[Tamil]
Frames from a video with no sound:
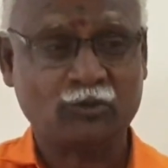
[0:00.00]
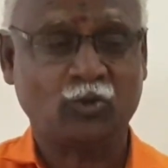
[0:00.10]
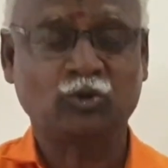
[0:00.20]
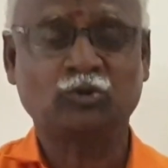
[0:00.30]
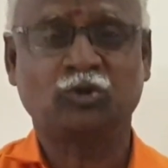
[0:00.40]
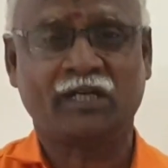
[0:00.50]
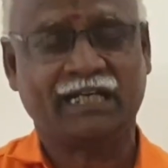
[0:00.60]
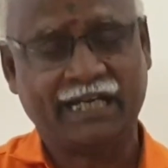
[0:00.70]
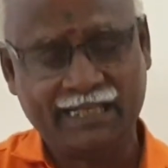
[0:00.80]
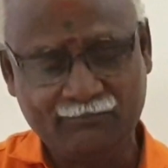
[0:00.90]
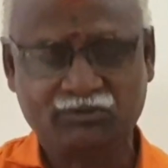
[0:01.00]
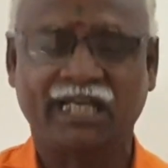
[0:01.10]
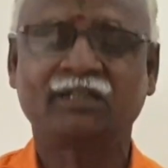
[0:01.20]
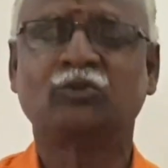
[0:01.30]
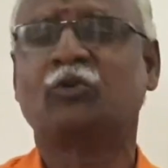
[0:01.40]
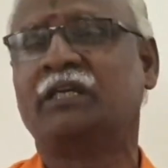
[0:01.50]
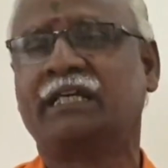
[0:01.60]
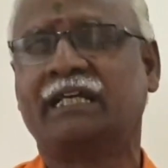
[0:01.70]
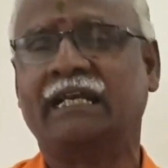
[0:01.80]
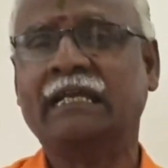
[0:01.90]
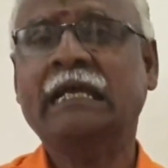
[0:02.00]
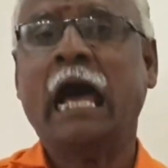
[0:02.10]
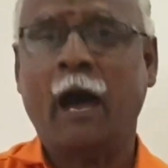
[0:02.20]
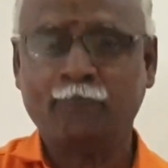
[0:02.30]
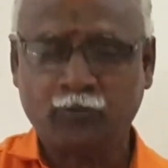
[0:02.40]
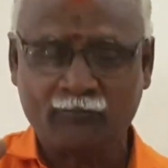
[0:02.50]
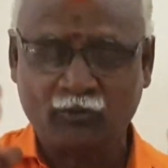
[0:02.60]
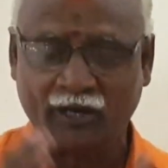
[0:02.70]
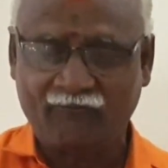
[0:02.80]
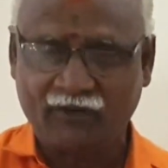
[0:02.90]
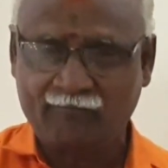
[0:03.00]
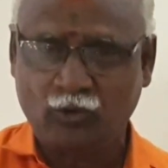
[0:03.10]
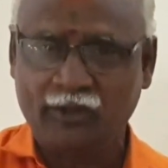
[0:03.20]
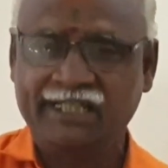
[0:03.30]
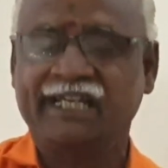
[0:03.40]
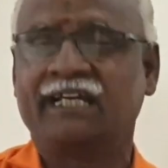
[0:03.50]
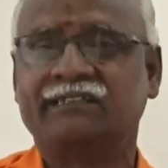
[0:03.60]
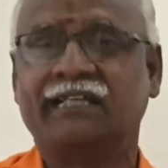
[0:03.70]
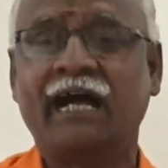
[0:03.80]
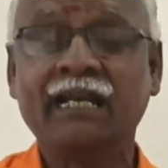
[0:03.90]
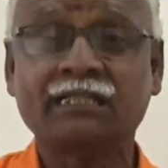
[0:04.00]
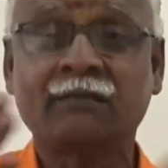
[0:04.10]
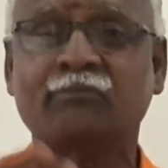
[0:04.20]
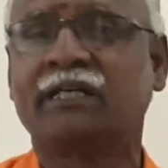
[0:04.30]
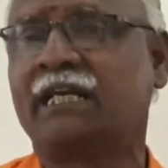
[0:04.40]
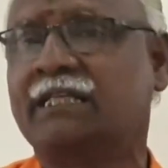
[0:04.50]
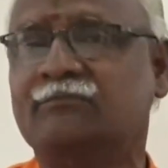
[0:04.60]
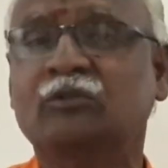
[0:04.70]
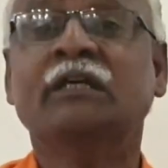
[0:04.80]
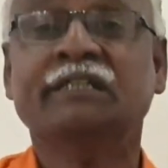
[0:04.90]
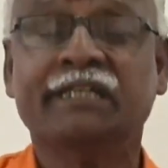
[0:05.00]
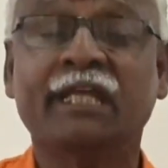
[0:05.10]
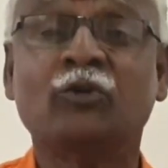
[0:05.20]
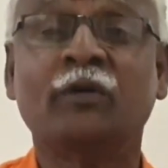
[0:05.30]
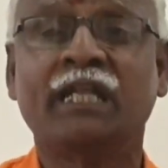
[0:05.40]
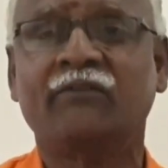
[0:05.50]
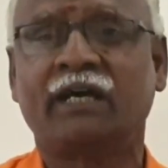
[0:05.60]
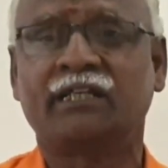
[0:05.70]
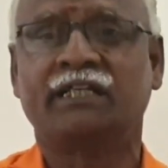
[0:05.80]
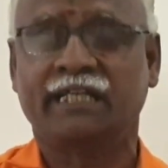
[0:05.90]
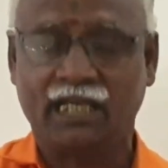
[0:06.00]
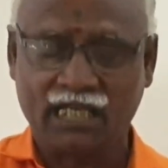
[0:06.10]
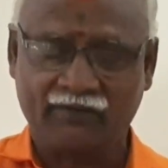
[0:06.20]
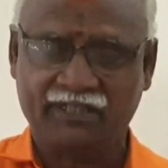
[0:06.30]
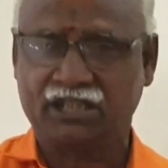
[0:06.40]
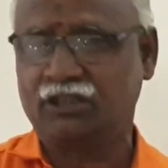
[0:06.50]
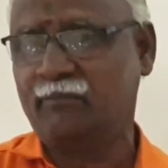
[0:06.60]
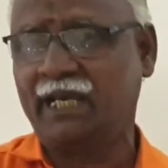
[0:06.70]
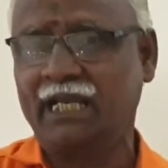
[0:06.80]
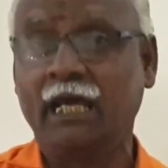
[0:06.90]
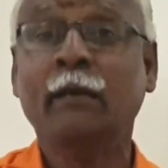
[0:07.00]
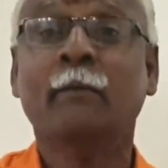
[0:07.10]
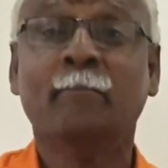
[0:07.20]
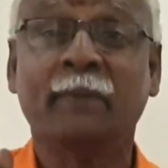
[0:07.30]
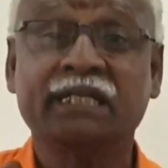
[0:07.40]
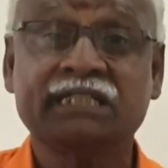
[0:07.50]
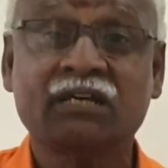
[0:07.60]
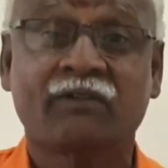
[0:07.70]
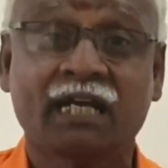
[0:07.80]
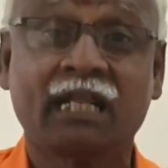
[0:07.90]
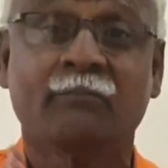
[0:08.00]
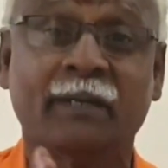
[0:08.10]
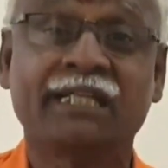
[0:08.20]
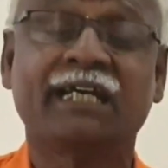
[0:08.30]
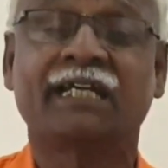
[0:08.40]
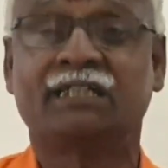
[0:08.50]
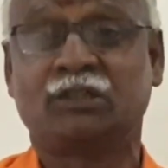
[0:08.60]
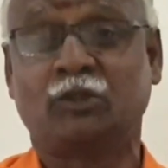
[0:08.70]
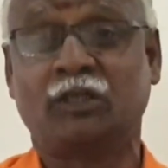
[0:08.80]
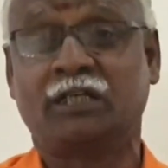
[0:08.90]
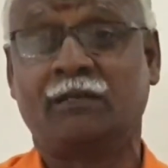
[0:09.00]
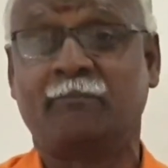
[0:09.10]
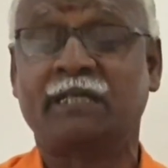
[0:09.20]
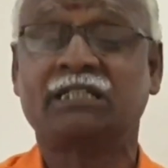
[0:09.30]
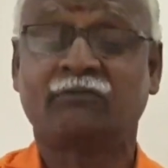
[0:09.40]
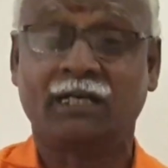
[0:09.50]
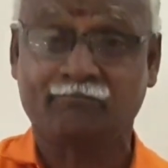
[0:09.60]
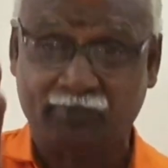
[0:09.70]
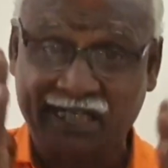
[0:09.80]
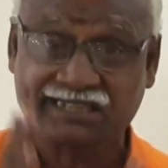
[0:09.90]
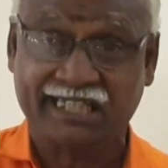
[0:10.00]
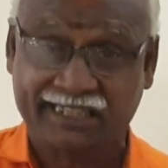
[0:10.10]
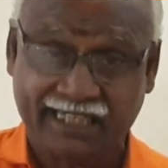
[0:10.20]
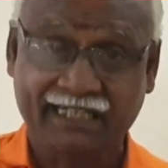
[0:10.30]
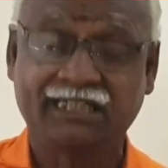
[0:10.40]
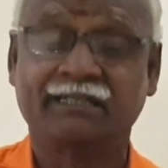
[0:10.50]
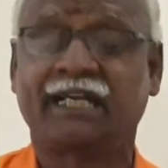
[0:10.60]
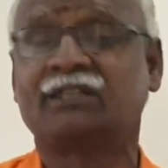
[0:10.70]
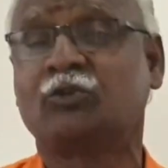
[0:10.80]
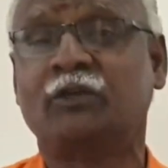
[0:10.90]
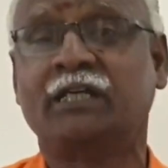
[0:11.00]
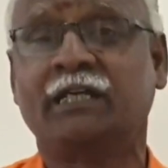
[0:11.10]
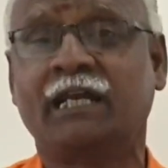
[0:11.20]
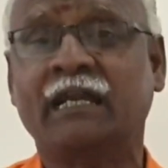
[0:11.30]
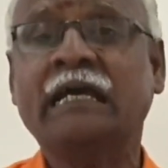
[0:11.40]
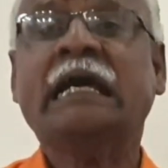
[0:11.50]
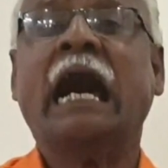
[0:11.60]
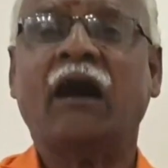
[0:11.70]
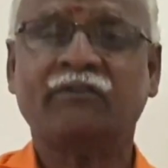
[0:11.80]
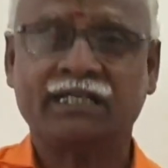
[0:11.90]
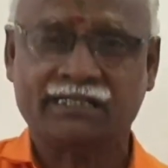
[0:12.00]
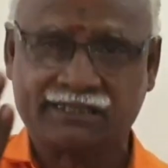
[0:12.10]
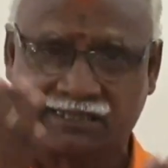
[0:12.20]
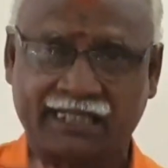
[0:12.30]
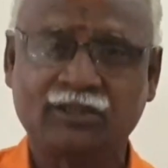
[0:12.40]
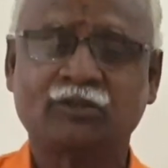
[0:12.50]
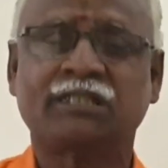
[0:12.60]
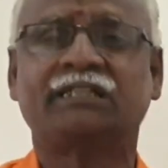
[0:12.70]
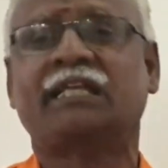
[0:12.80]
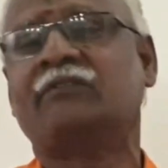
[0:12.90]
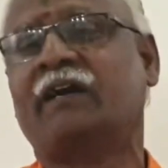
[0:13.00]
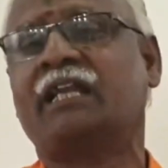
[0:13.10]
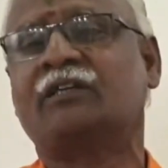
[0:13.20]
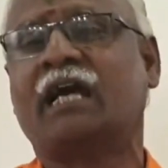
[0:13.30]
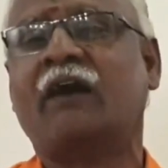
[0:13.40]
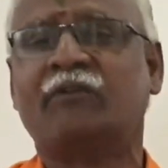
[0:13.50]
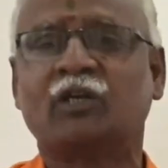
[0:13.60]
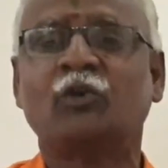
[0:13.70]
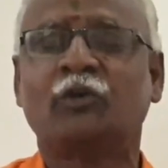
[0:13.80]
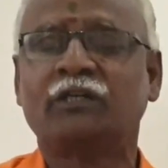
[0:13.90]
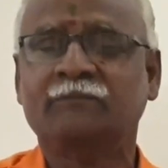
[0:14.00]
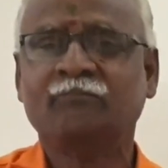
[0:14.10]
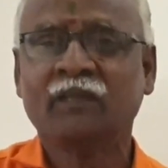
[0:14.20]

சொத்து சுகங்களையும் சேர்த்து கொள்ளுங்கள் அப்பப்போ அவ்வப்போது நீங்கள் தான தர்மங்களையும் செய்து கொண்டே வாருங்கள் எல்லாவற்றுக்கும் மேலே பெற்றவர்களை மதிக்க கற்றுக்கொள்ளுங்கள் பெற்றவர்களின் பேச்சை கேட்டு நடந்து கொள்ளுங்கள் அவர்களுக்கு சந்தோஷத்தை வாருங்கள் அவர்களோடு